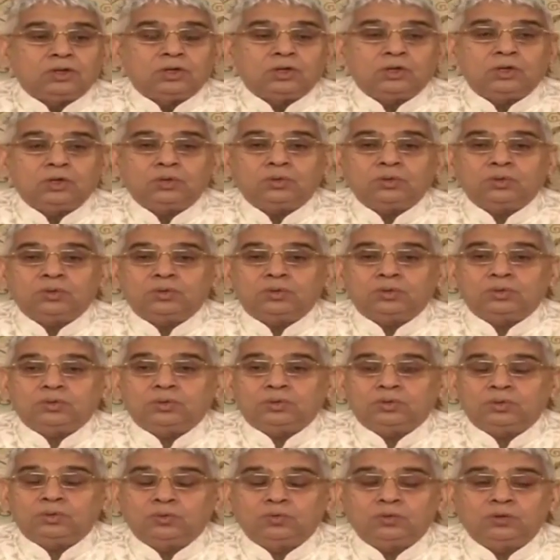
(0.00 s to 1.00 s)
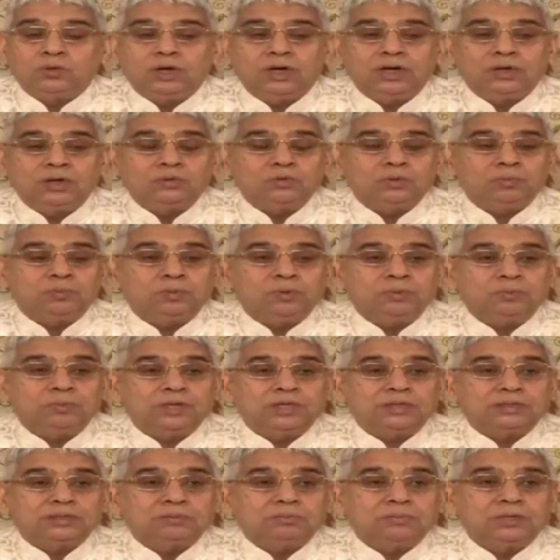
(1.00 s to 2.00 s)
और वहां वो
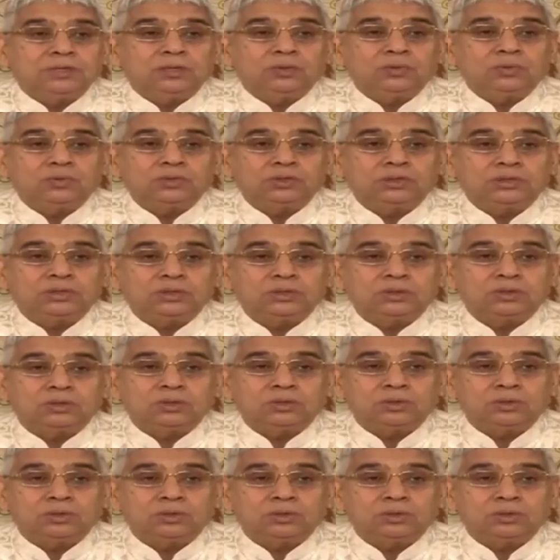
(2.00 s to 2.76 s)
परमात्मा उस